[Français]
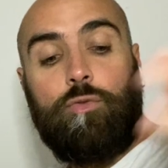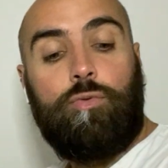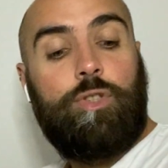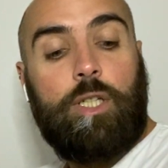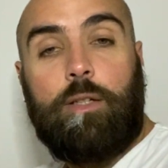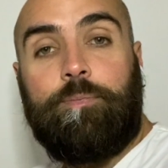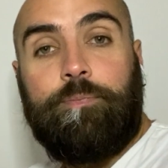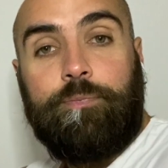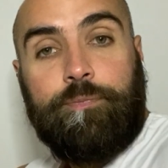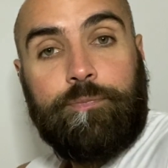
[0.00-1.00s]
toucher,
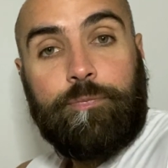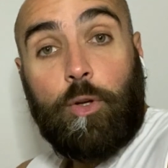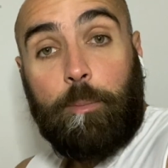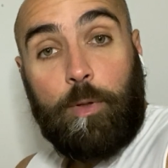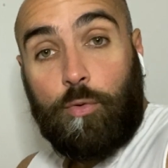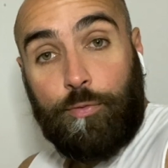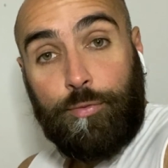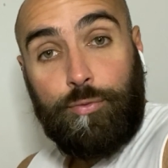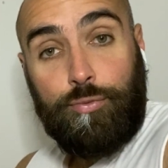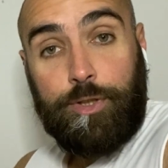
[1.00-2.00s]
mais de vous
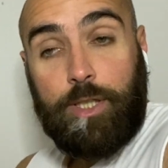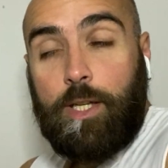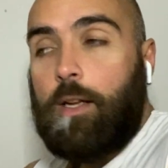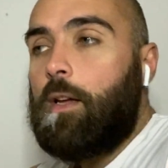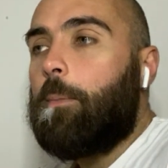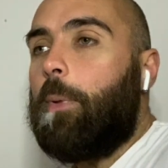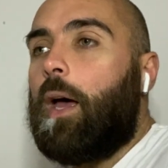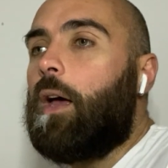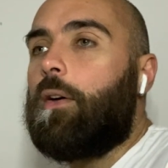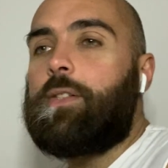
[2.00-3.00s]
toucher,
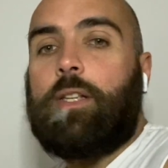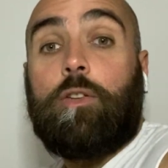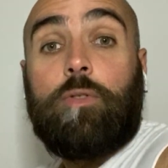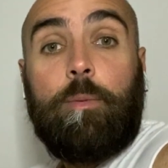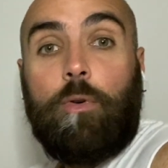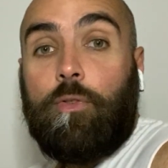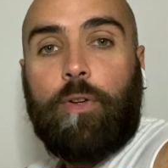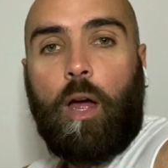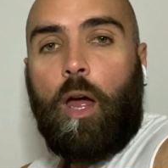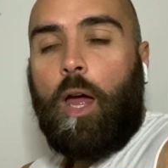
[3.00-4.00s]
pas euh, sexuellement.
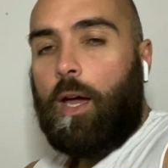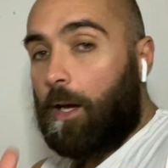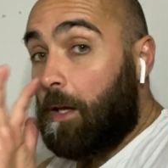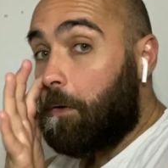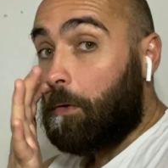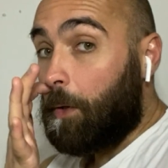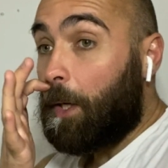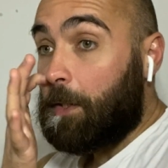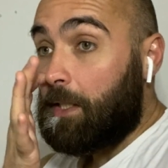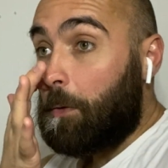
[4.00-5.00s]
Enfin, rien
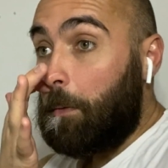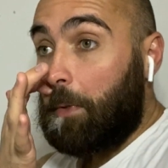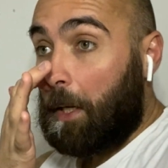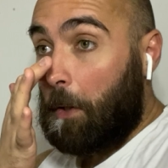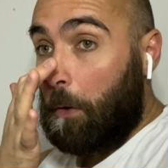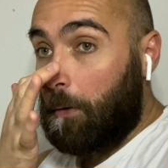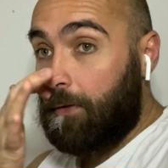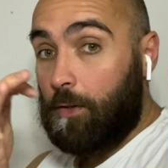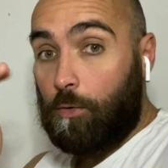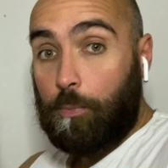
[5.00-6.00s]
que c'est con, mais rien que le
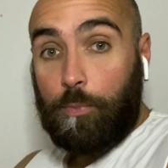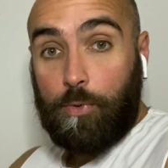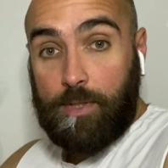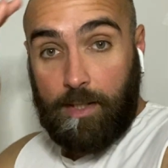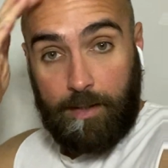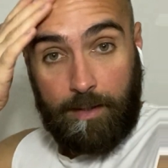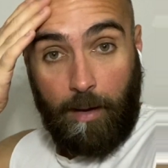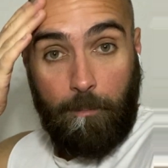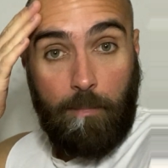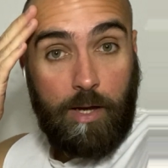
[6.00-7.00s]
fait de poser sa
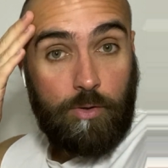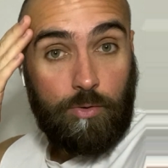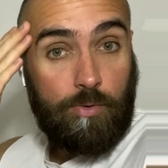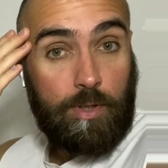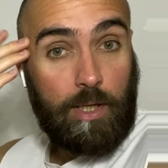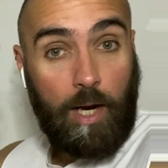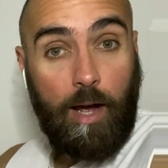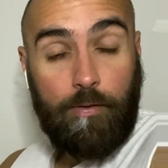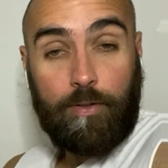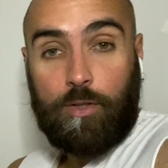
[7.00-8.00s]
main juste là,
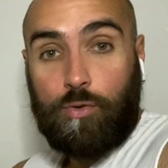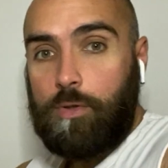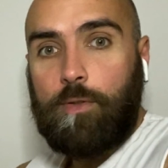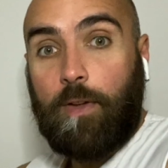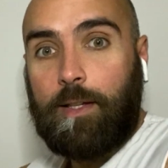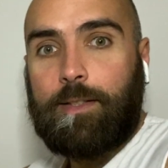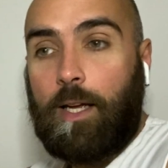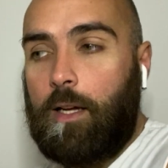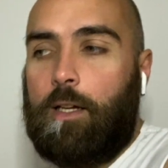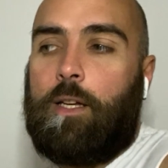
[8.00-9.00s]
enfin juste faire
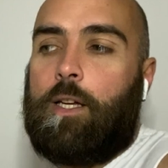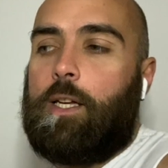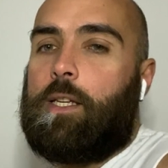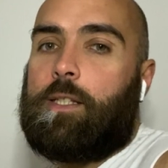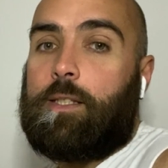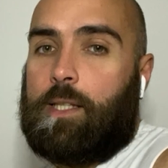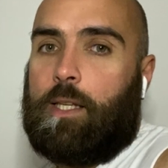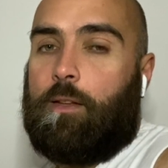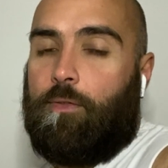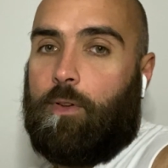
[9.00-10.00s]
ça,
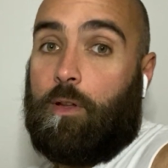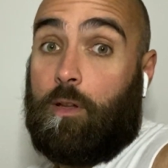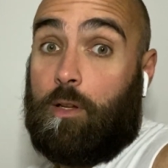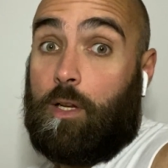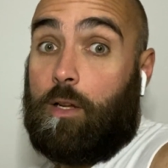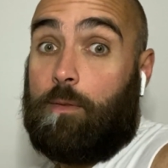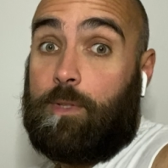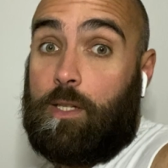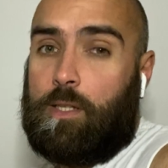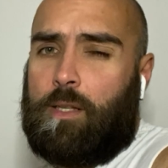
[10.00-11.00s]
c'est comme ça
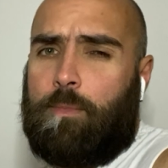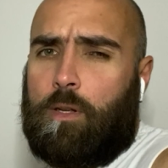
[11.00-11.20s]
il se dit.